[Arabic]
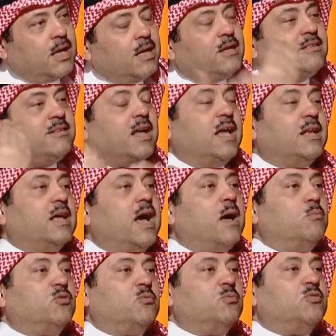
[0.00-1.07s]
لسه
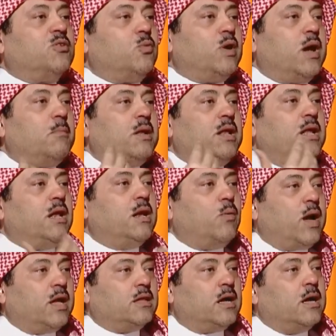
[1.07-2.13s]
انا امس مسوي عمليه
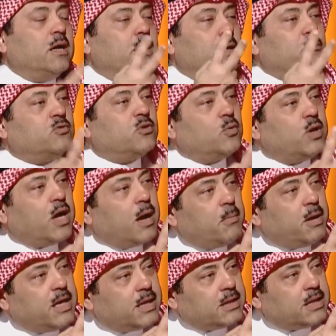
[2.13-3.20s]
لوحده مسوي
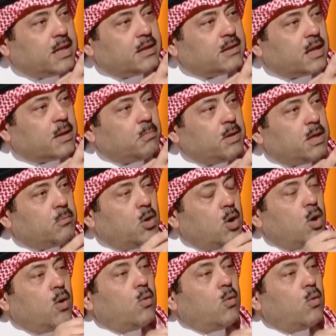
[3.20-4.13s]
عمليتين تكميم